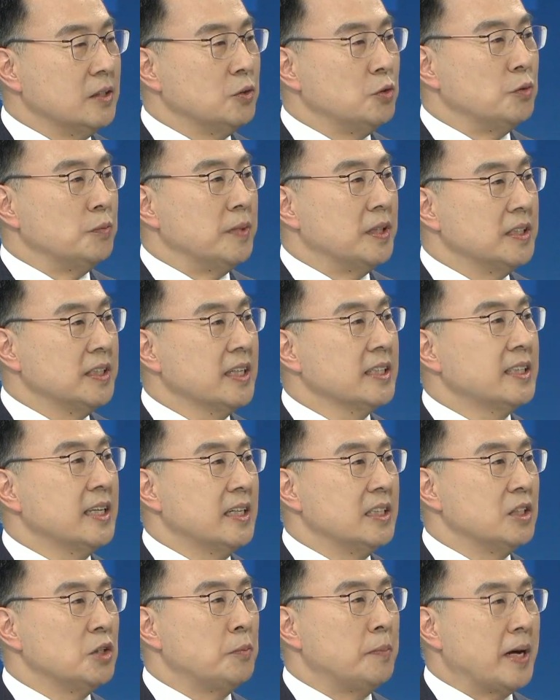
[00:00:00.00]
주면
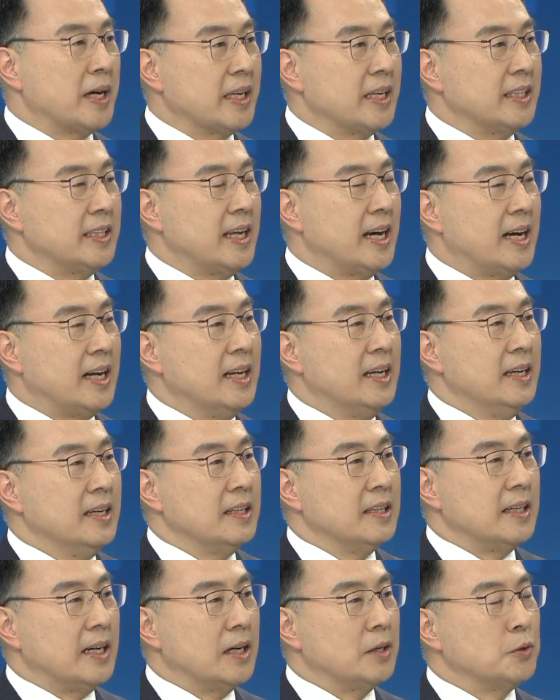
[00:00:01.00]
생산해서
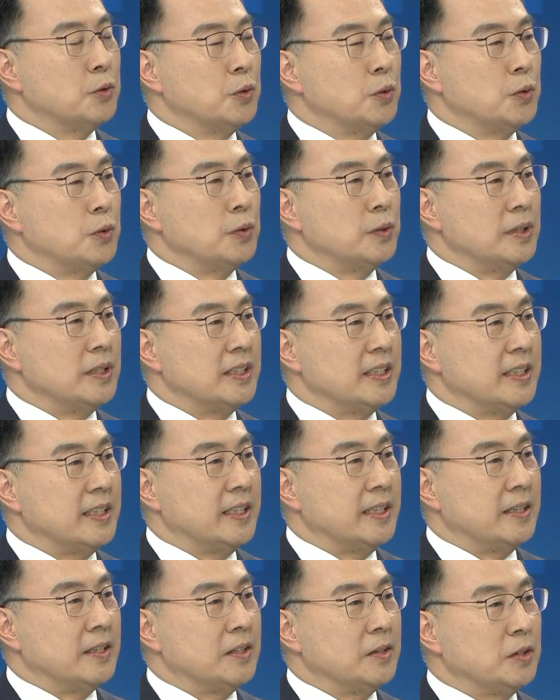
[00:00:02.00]
받겠다라고
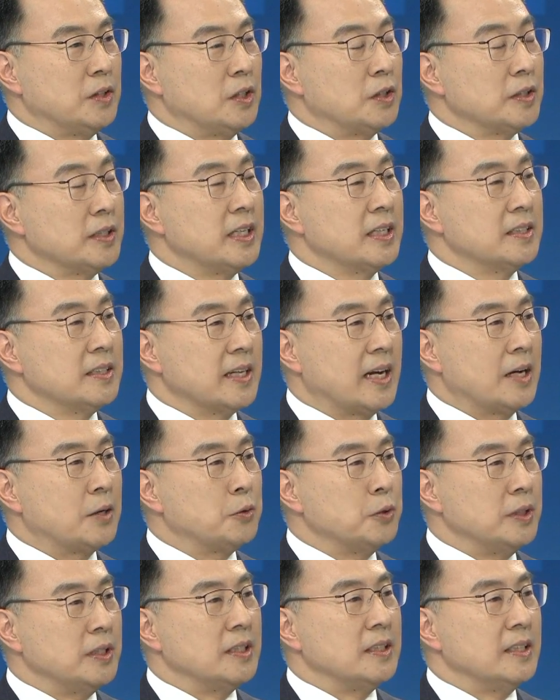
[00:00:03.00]
이제 정책을
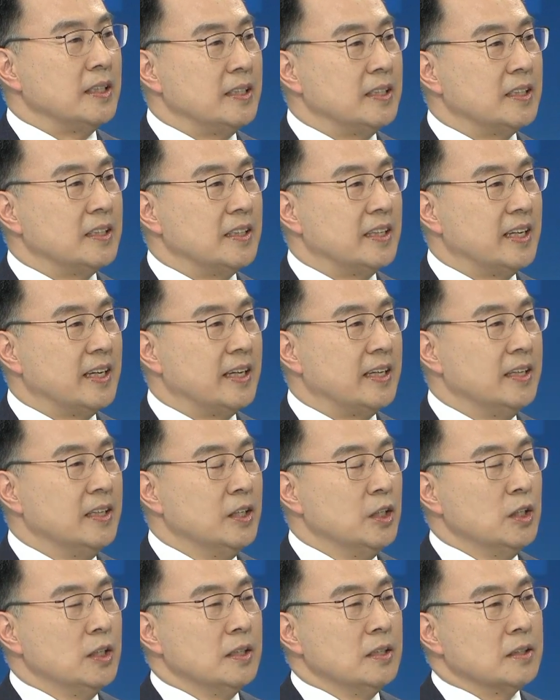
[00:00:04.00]
가고 있, 는데
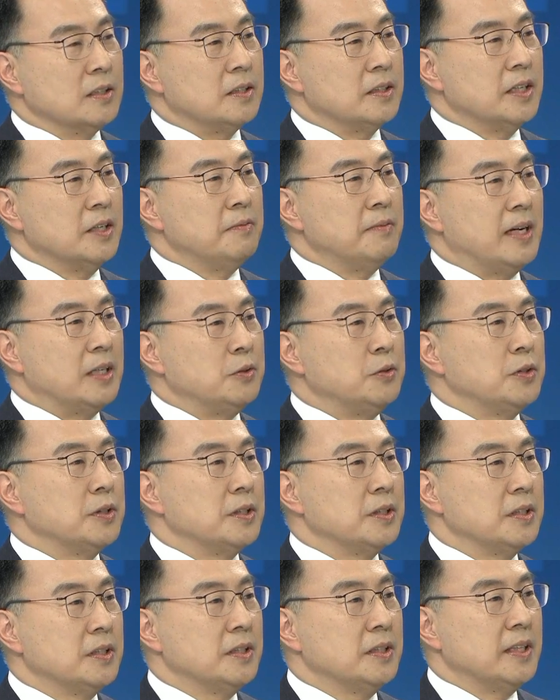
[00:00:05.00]
그거에
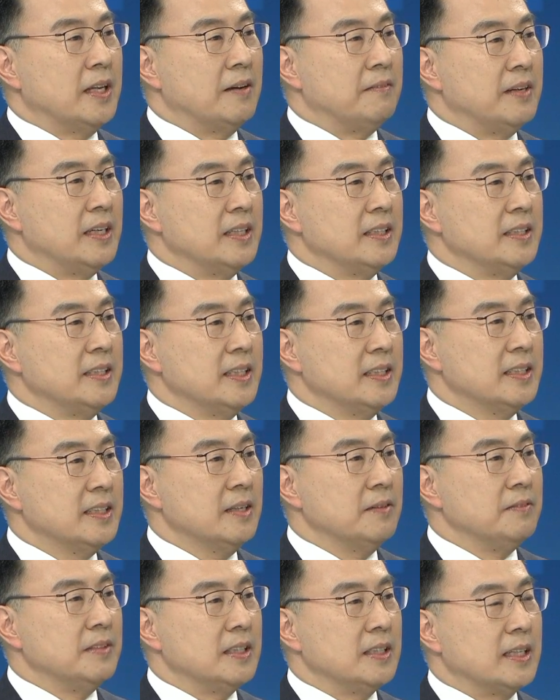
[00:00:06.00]
맞춰서 대만의
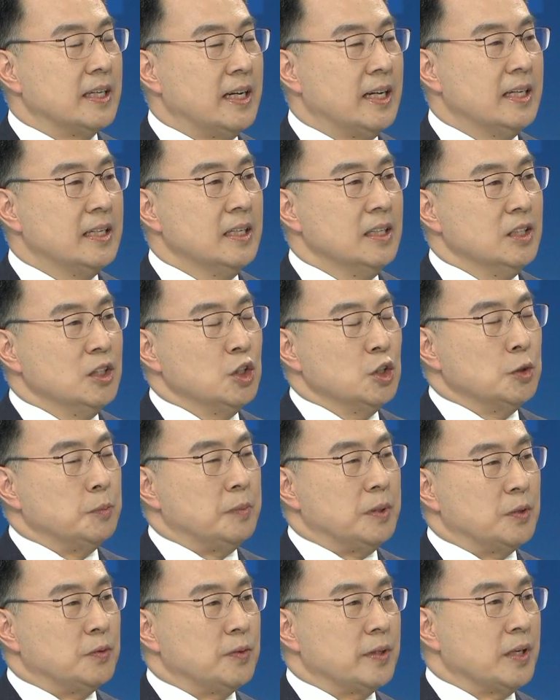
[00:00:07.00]
TSMC가
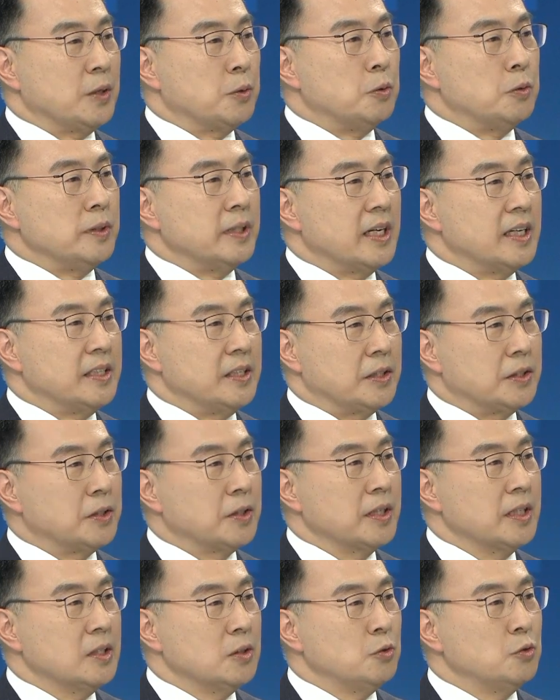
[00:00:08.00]
미국의 공장을 여섯
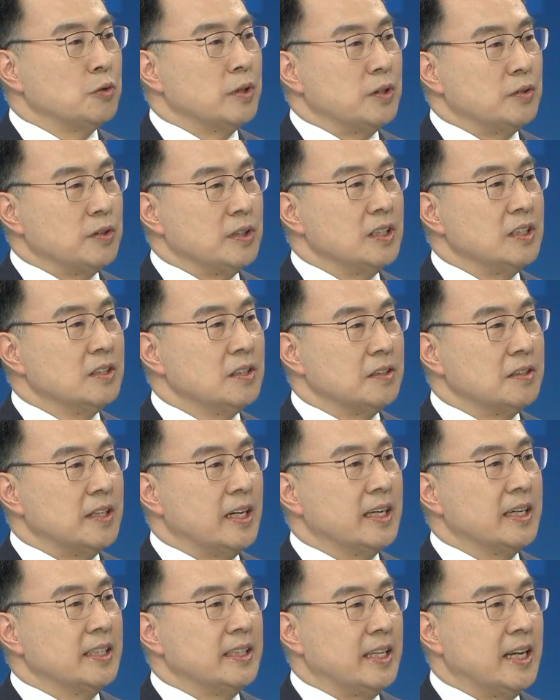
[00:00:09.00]
개를 추가로 신설을
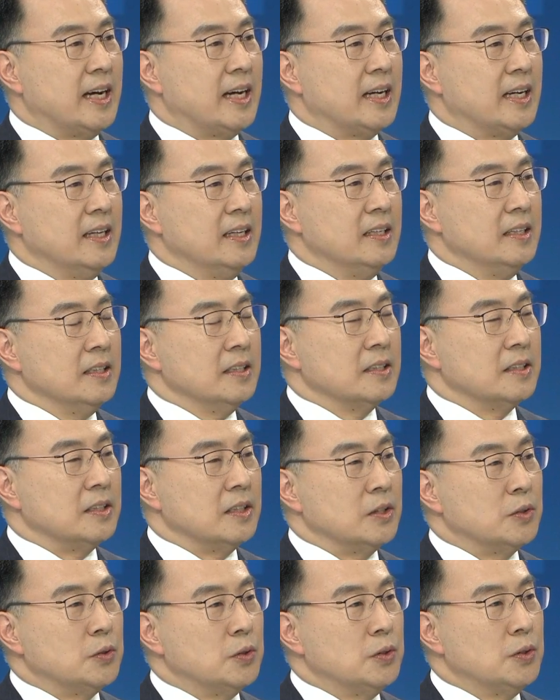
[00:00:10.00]
하겠다. 어.
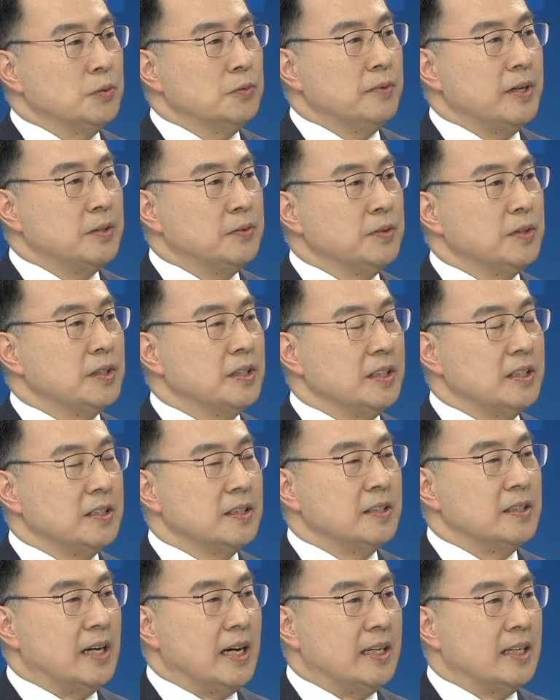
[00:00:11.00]
그리고
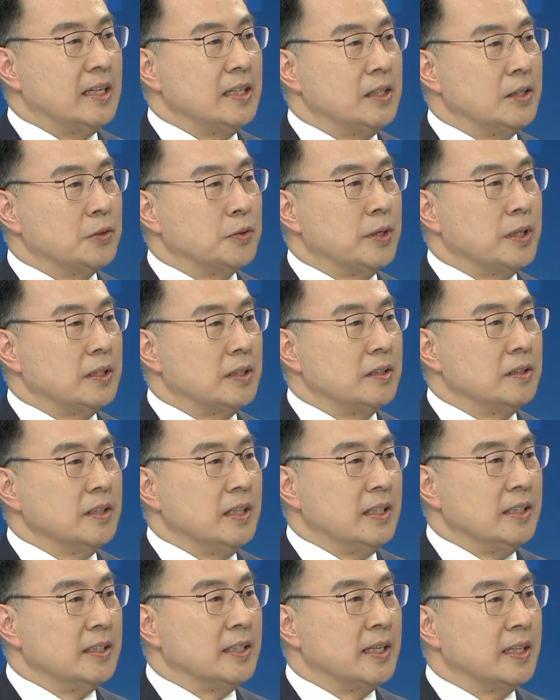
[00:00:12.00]
파운더리를 안 하려고 했던
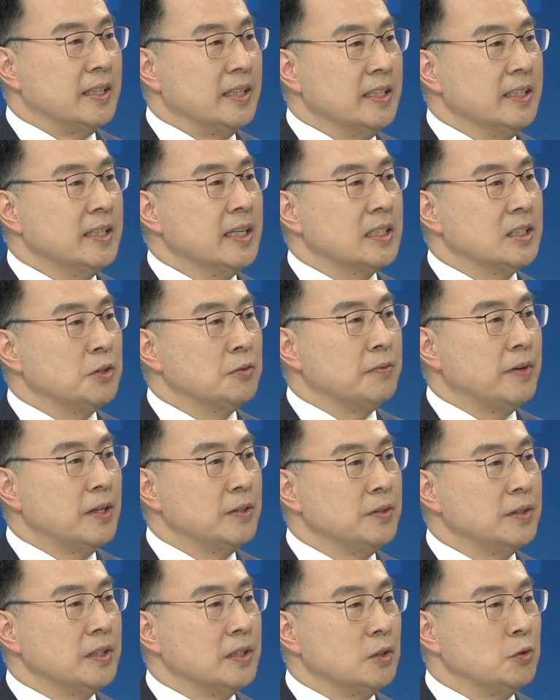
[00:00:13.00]
인텔이 다시
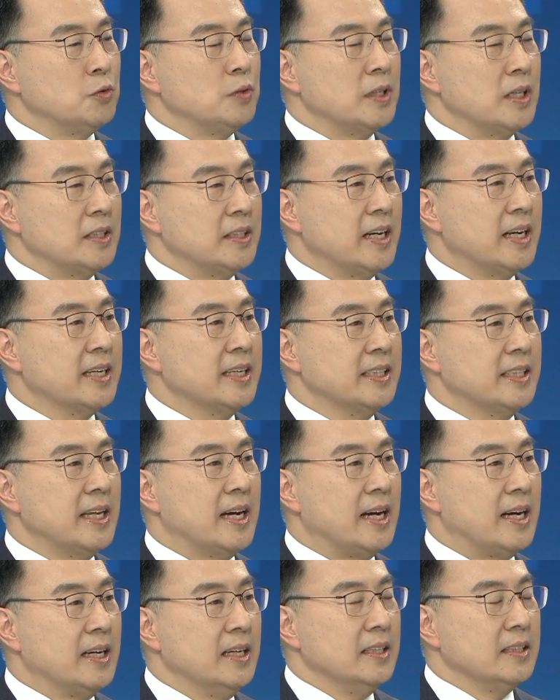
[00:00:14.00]
파운더리 투자를 하겠다.
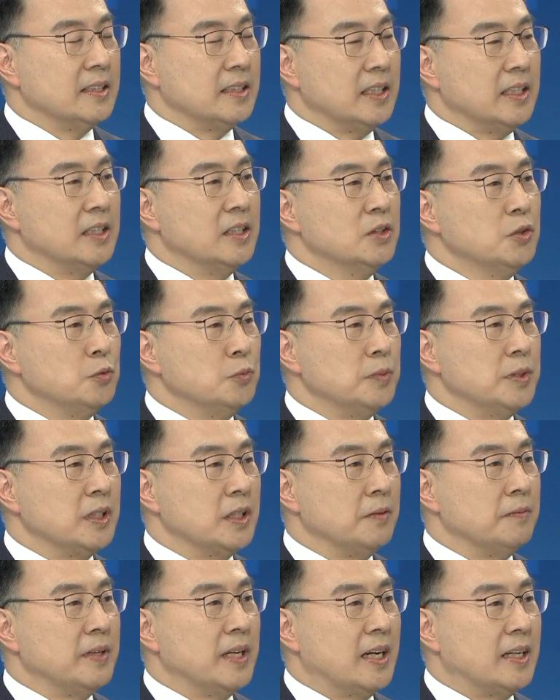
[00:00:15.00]
예. 이제 이런
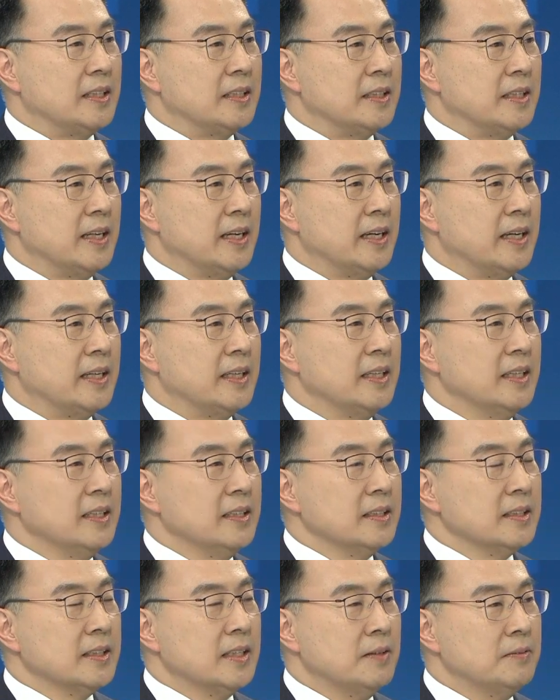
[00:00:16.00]
움직임이 나는데 예.
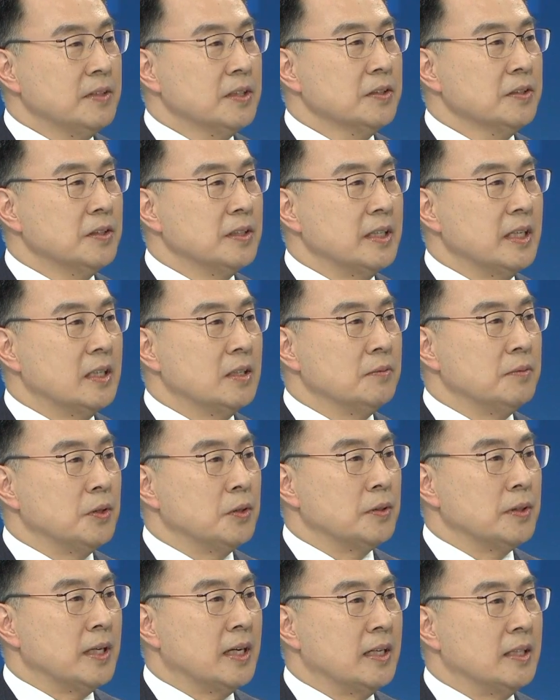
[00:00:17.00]
삼성전자를
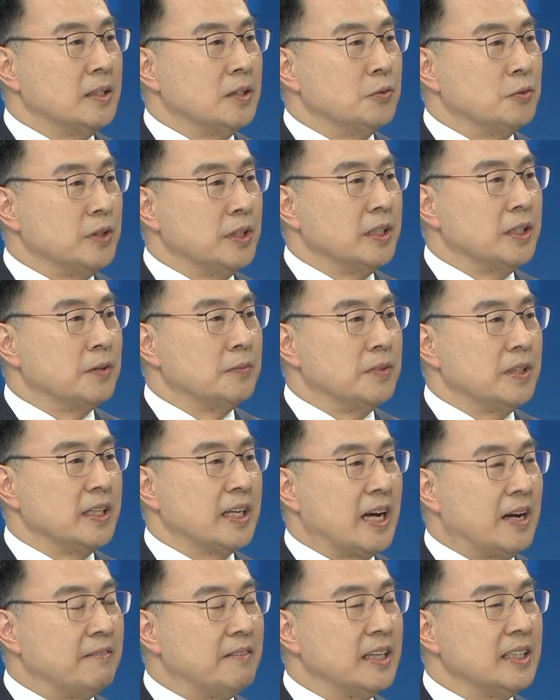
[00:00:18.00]
비롯한 우리 기업들이
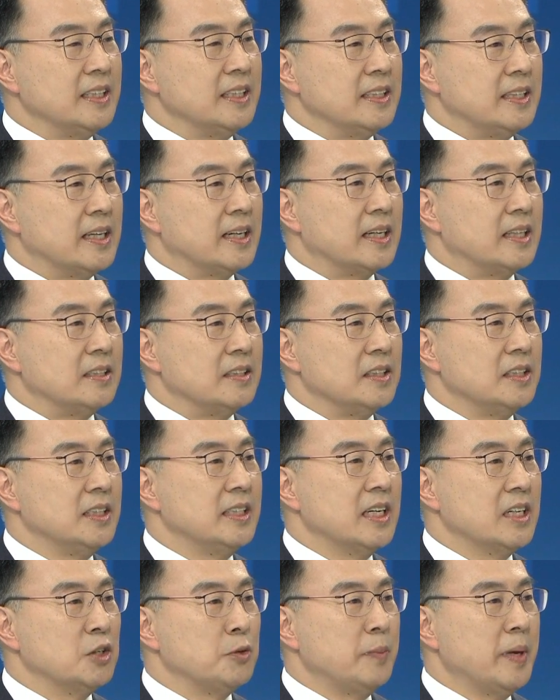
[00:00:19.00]
가만히 있다가는
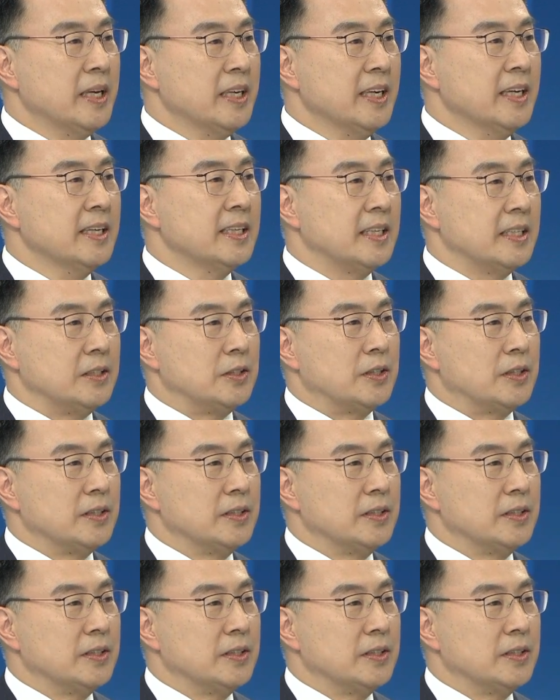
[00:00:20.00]
시장을 뺏기게 되죠.